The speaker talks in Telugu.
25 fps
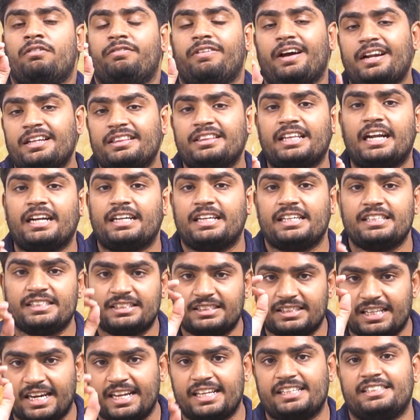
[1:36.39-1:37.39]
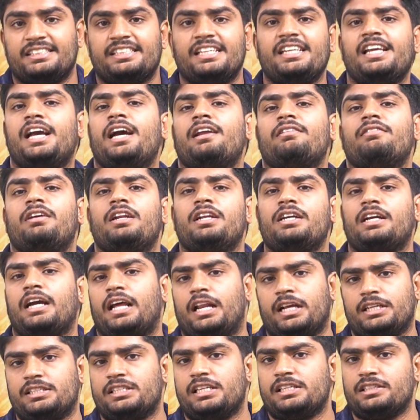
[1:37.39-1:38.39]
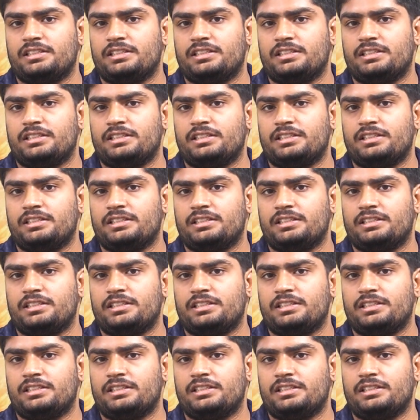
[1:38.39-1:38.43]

వన్ థర్టీ త్రీ సిఆర్ వరకు కలెక్ట్